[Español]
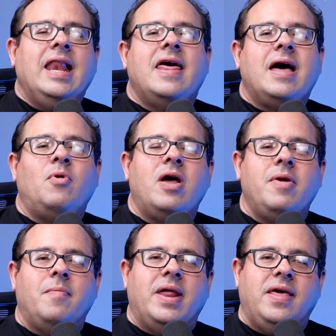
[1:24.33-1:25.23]
Y le damos
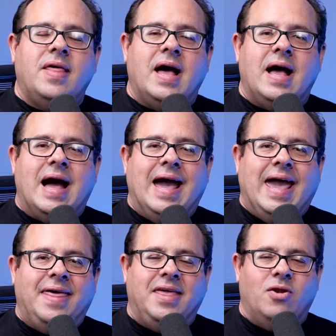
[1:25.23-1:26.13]
la bienvenida a
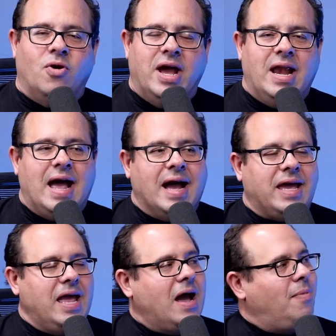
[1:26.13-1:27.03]
Eddie Noel
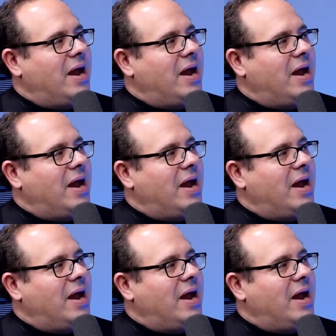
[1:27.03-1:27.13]
aquí